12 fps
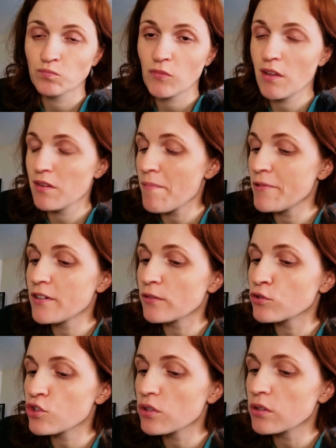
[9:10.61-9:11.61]
И она меня
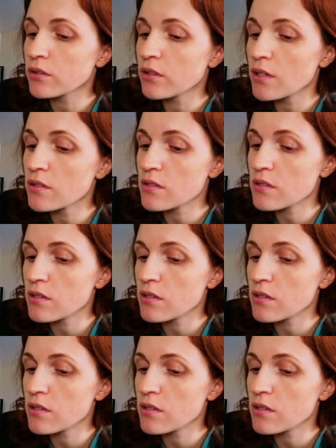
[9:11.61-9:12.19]
учила танец